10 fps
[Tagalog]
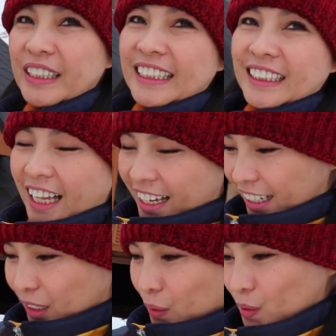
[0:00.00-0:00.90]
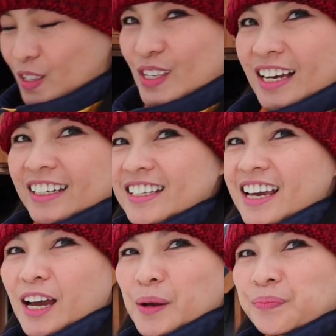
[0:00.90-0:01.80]
grill house
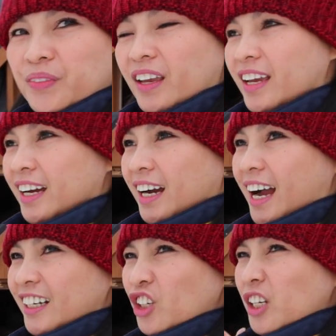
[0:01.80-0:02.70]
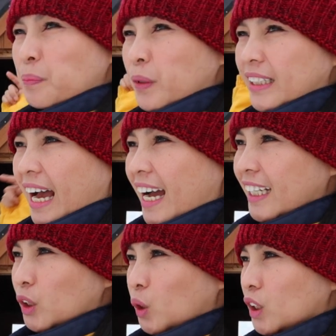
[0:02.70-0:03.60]
niya. Actually,
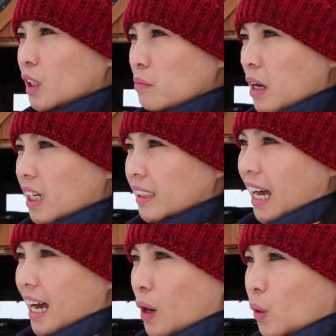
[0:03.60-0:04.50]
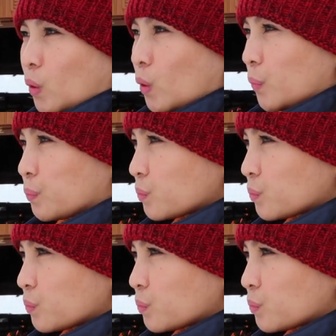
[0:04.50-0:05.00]
puntahan to ng mga tao.